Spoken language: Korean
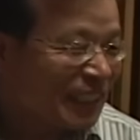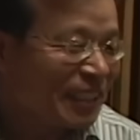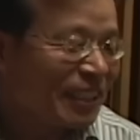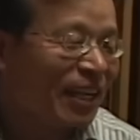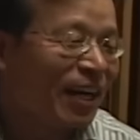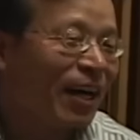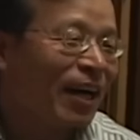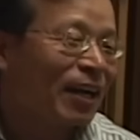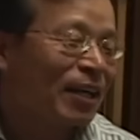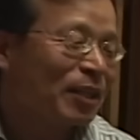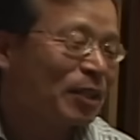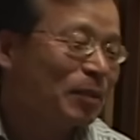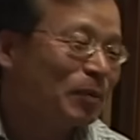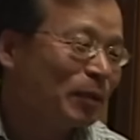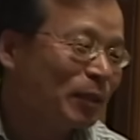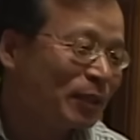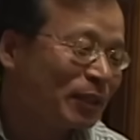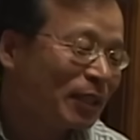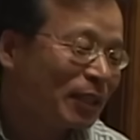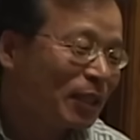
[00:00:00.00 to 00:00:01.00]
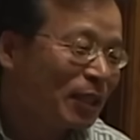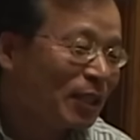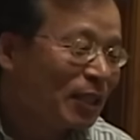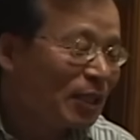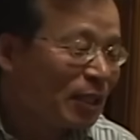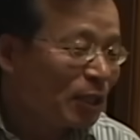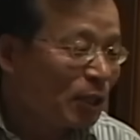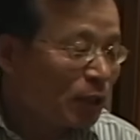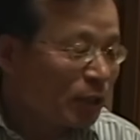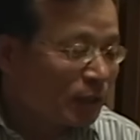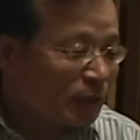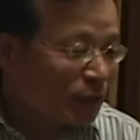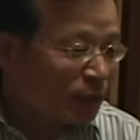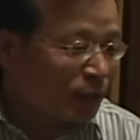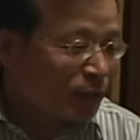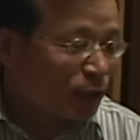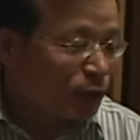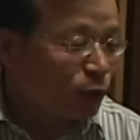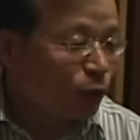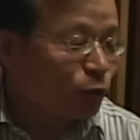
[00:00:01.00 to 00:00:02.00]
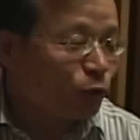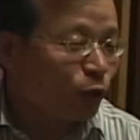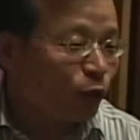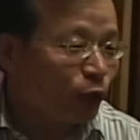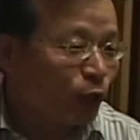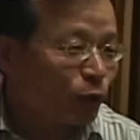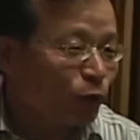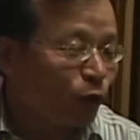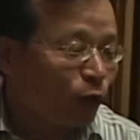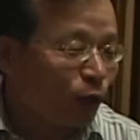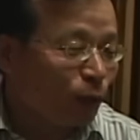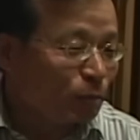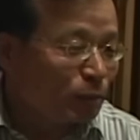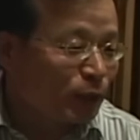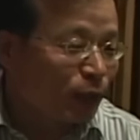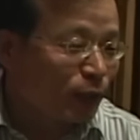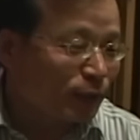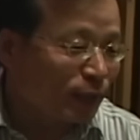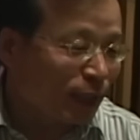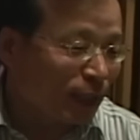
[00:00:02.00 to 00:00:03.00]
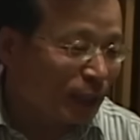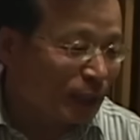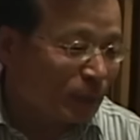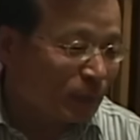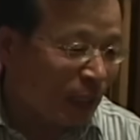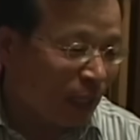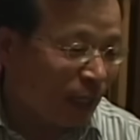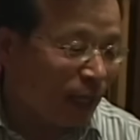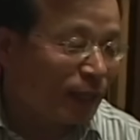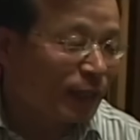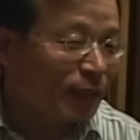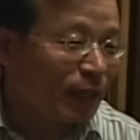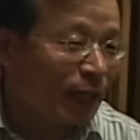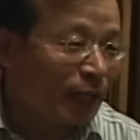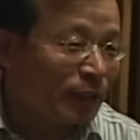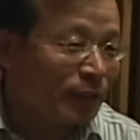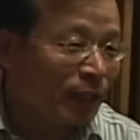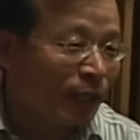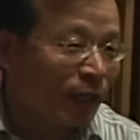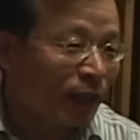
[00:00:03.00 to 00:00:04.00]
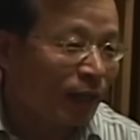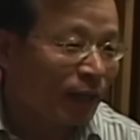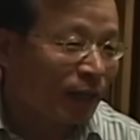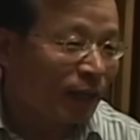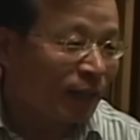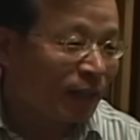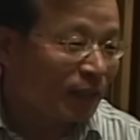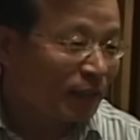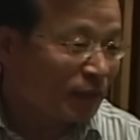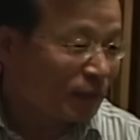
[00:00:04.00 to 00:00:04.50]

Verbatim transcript: 야 그러면 그 정도 해도 엄청나게 지금 잘하는 거 아니냐.